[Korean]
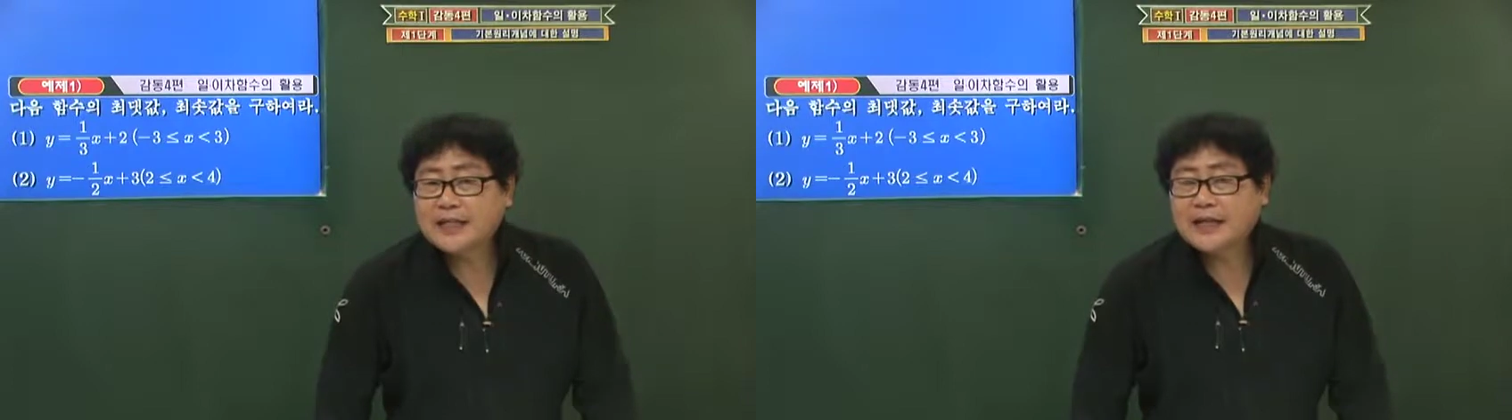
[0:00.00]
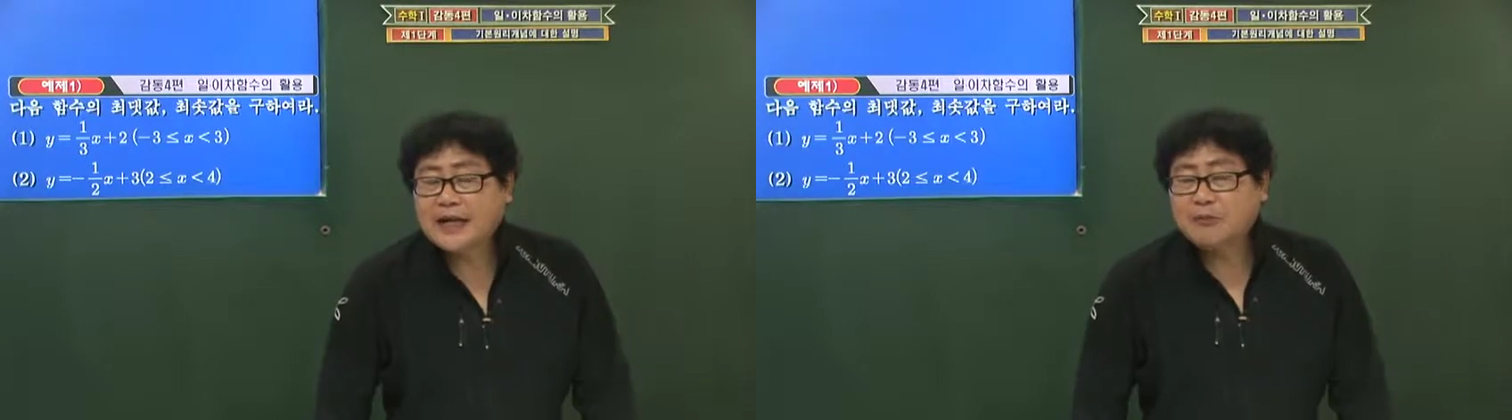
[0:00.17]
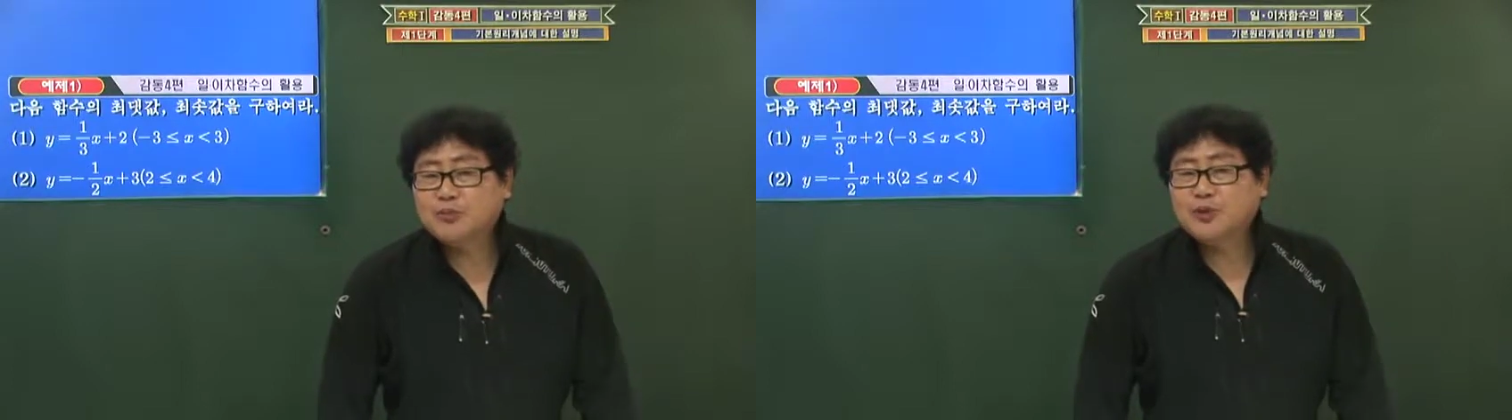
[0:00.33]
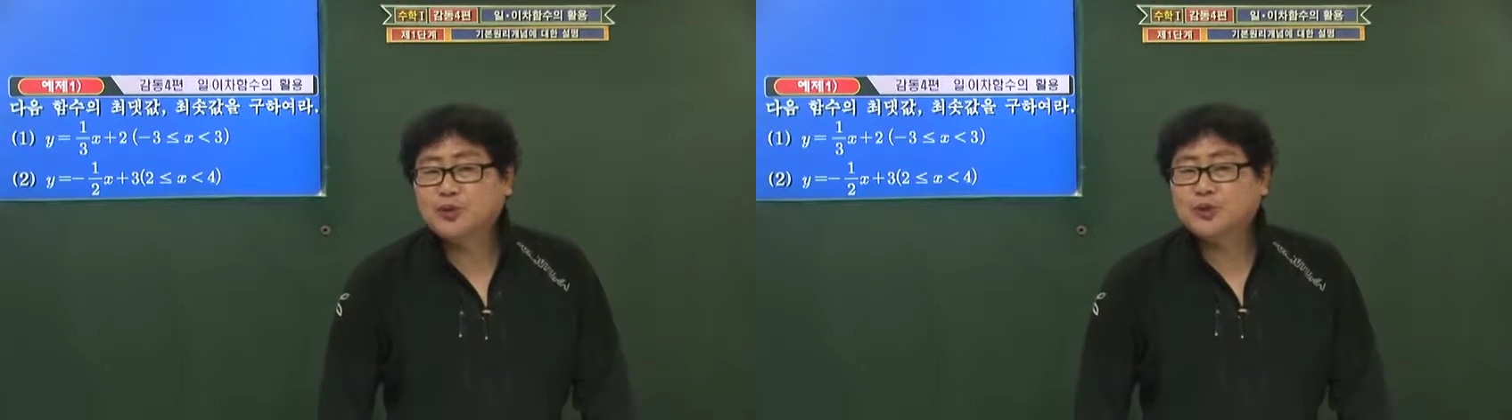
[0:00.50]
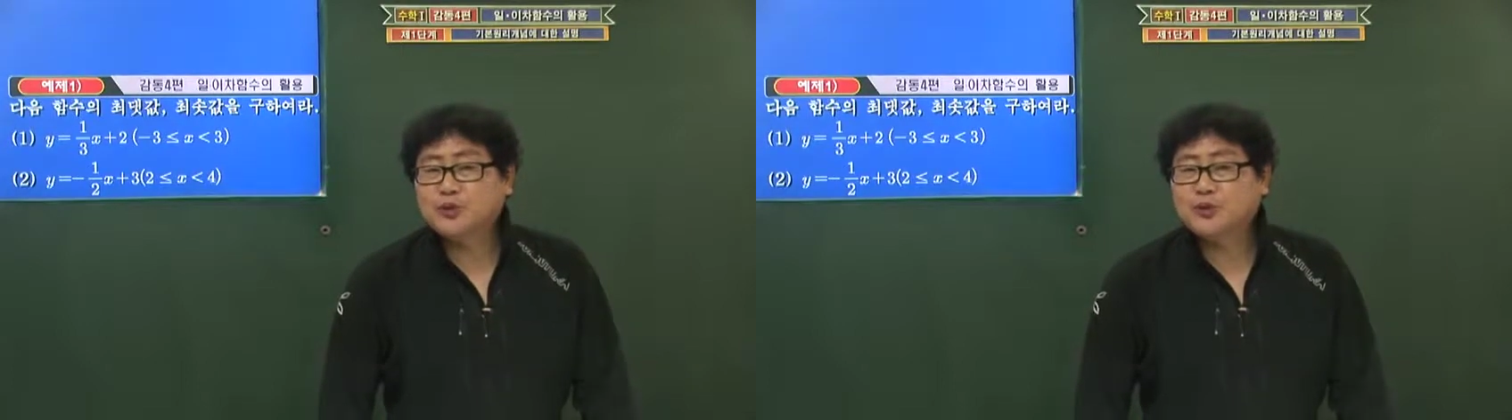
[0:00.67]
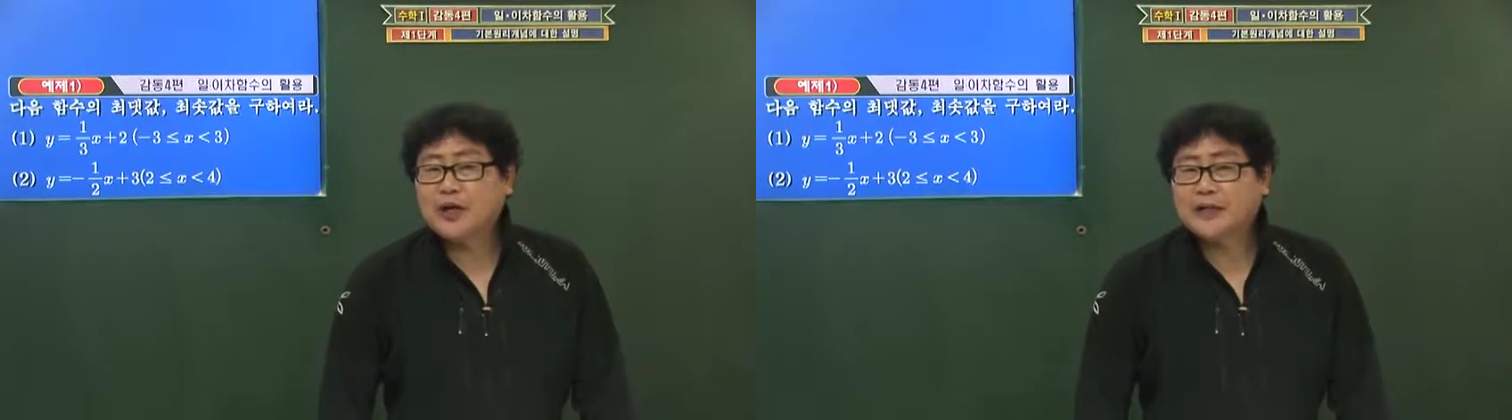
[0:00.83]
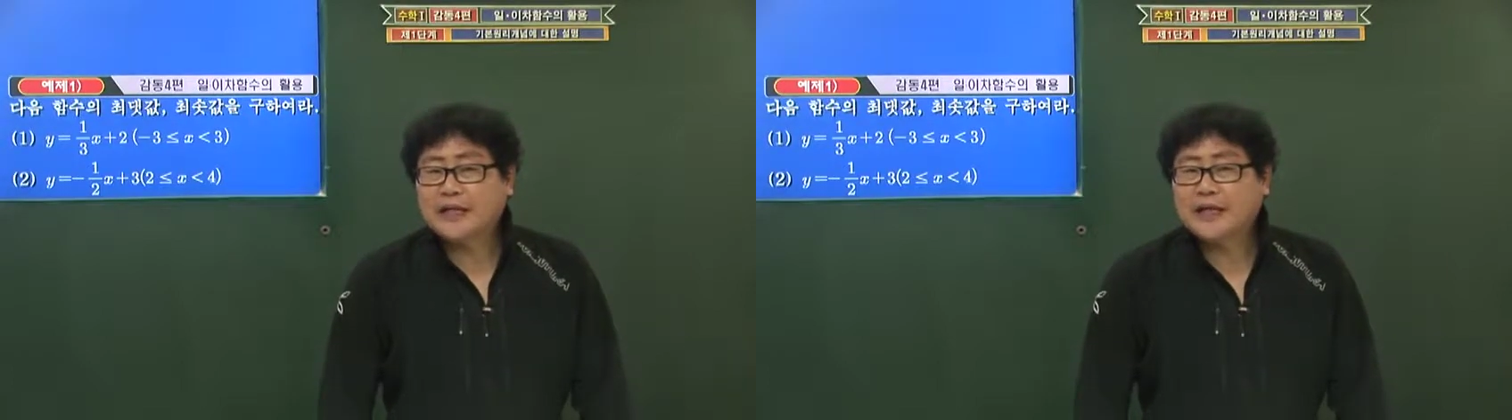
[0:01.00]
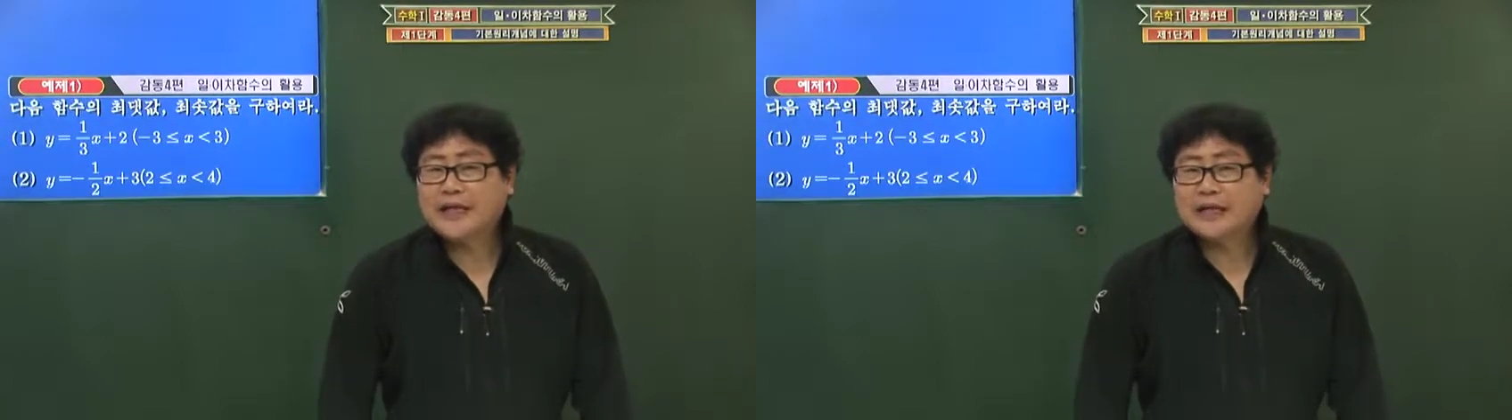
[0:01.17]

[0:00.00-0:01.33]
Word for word: 예, 감동 수학의